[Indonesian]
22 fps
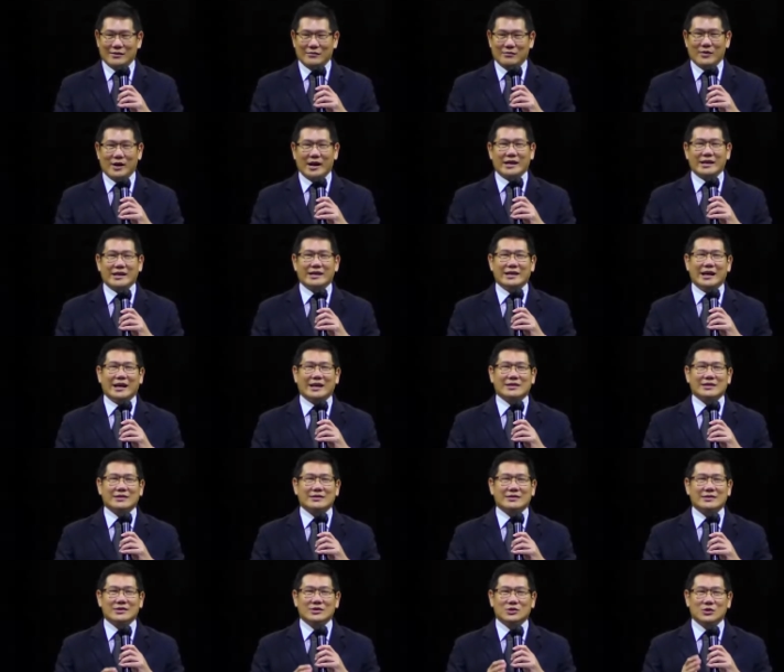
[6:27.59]
Bagi yang
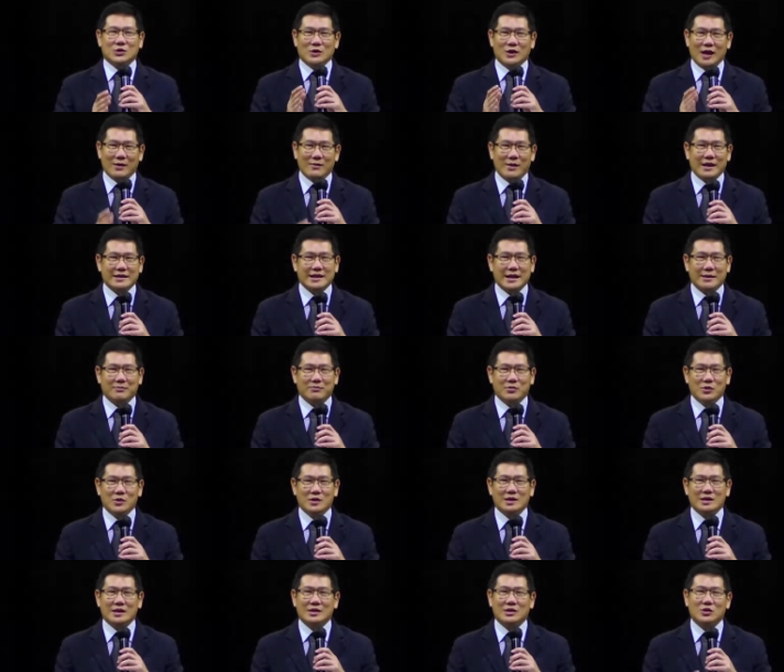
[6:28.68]
sudah baca
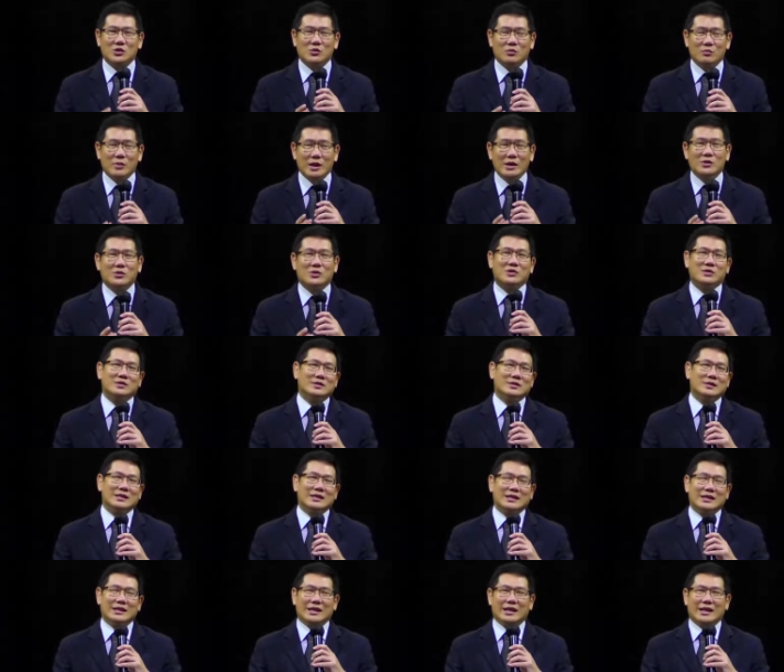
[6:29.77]
pun tentu bingung.
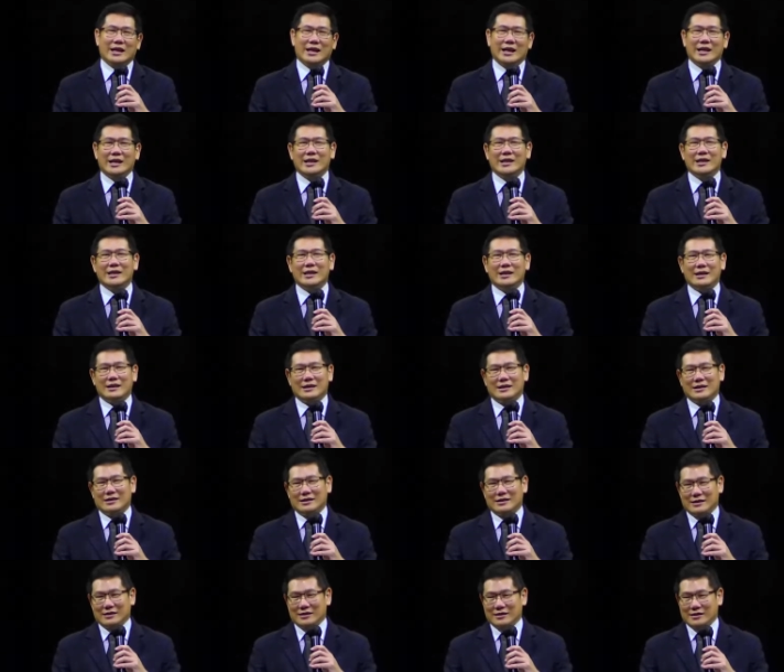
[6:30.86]
Ini
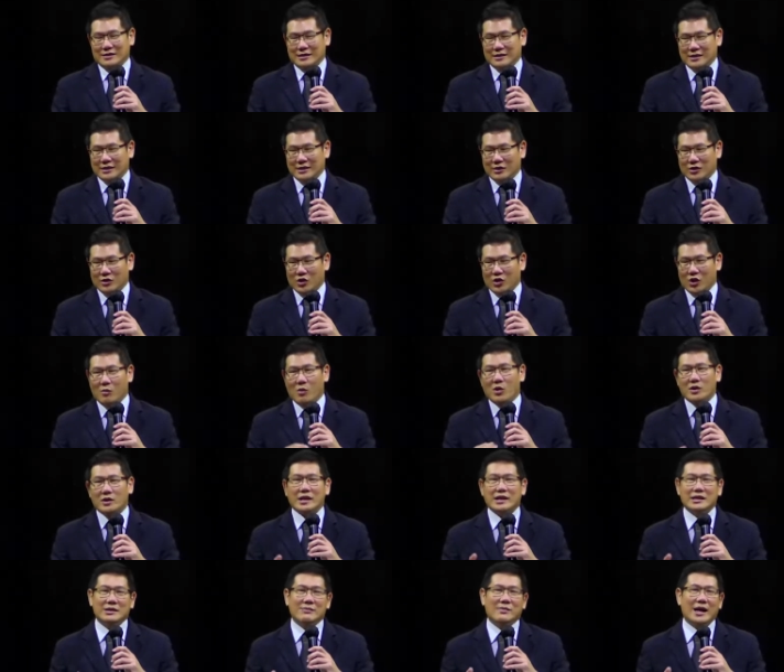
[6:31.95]

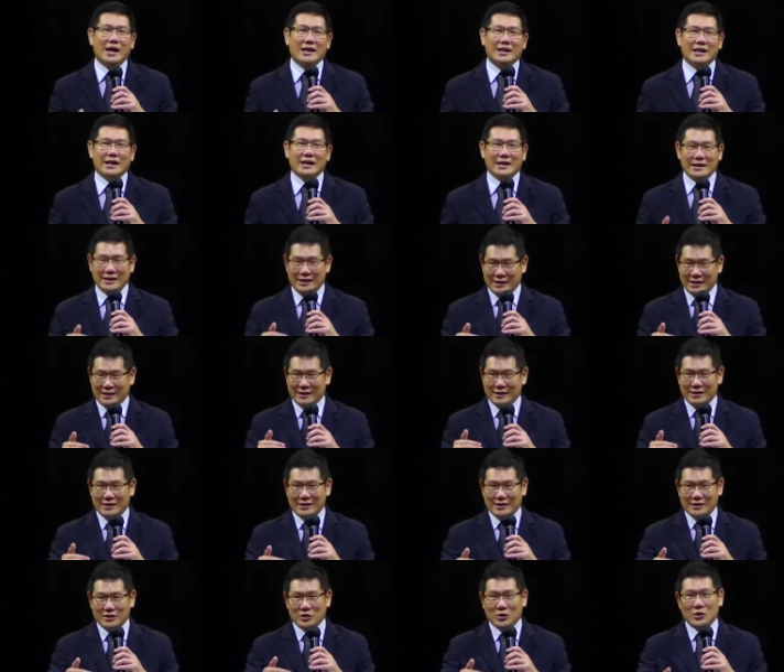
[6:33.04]
ngomongnya gimana ini?
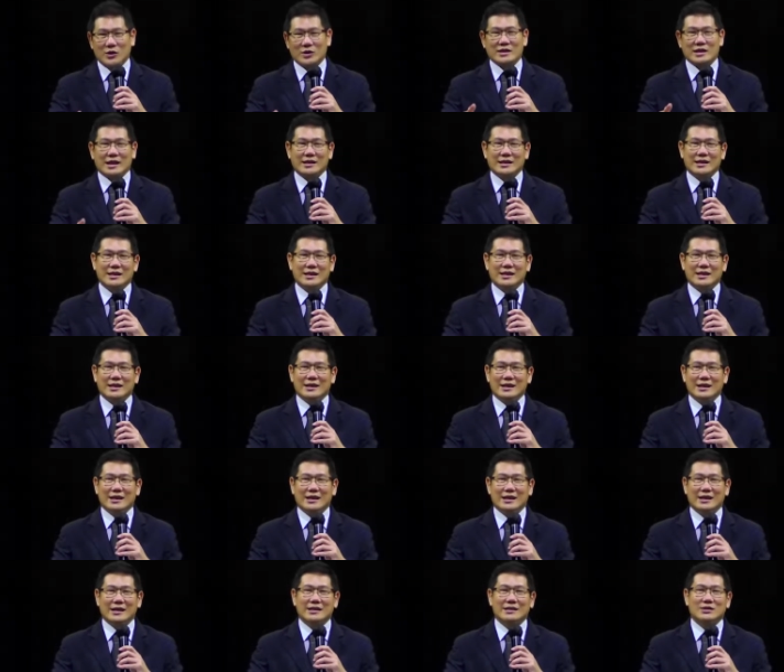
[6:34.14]
Tulisannya
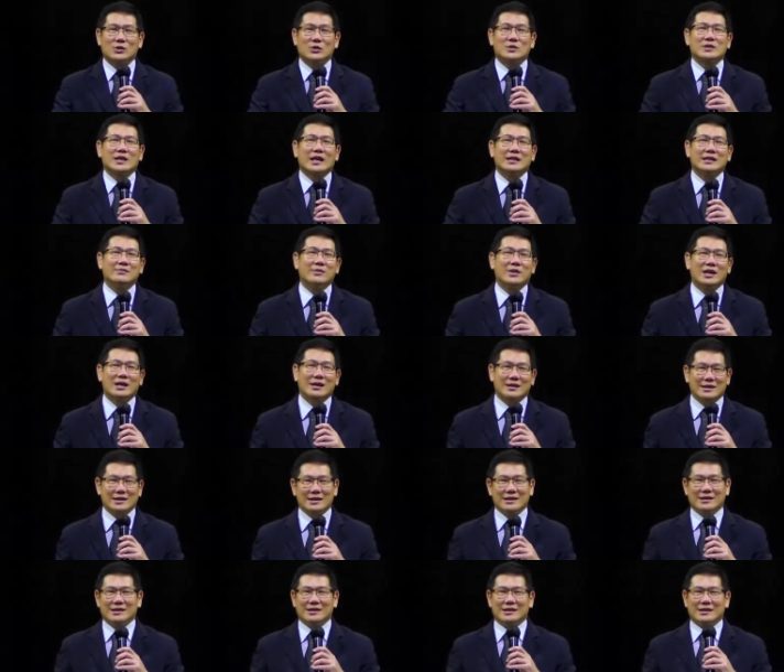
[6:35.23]
susah
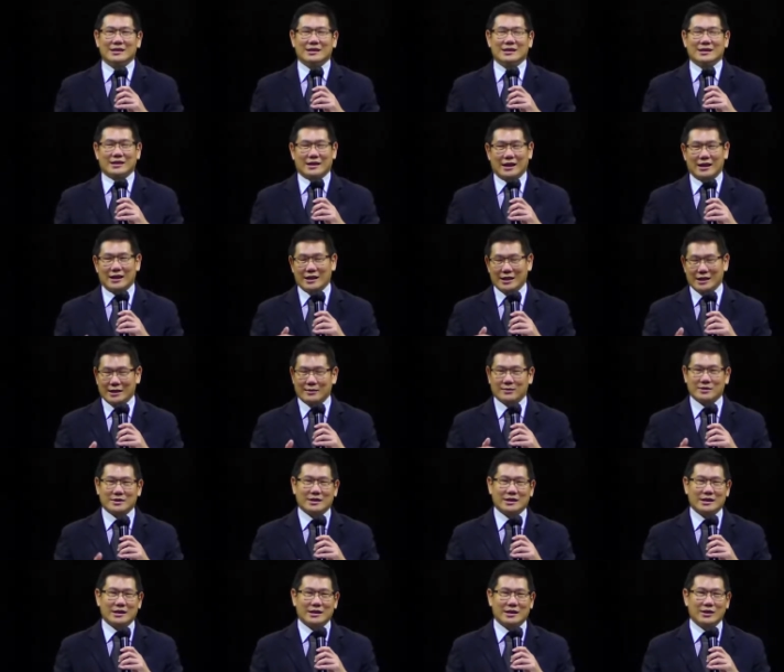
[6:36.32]
dimengerti. Karena kitab
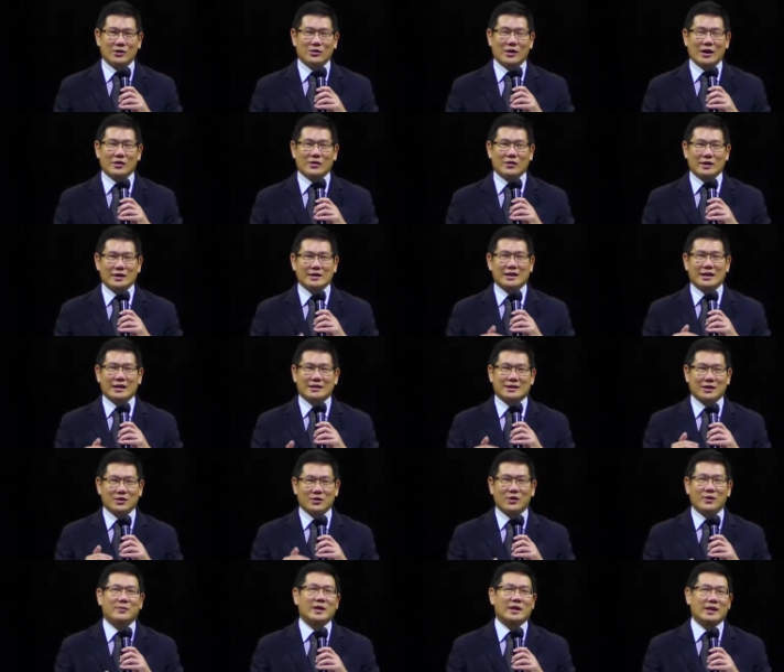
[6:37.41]
Kidung Agung ini salah
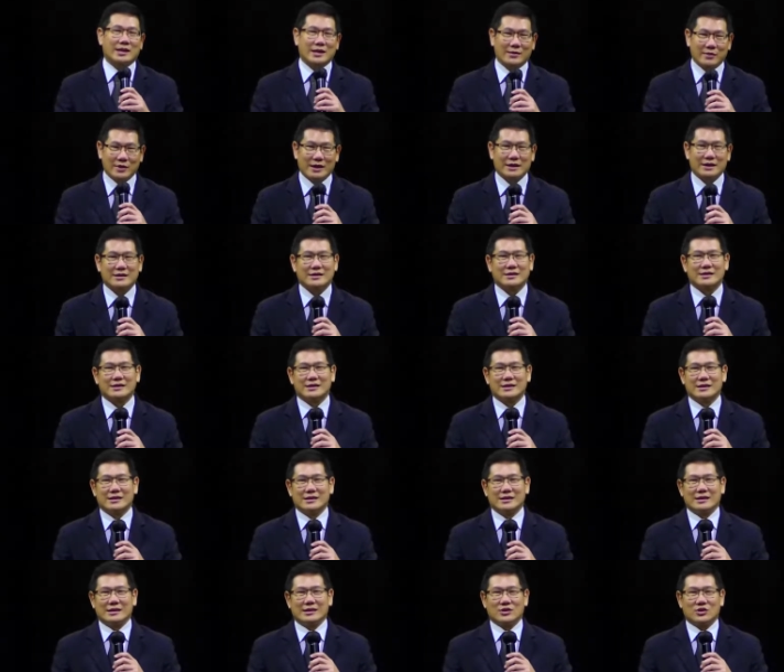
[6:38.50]
satu memang kitab yang
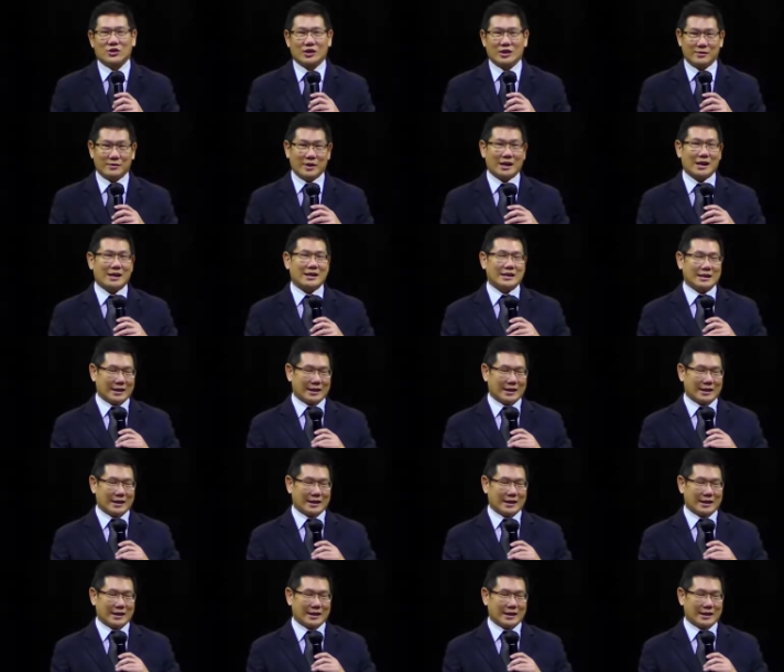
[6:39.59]
sulit dimengerti.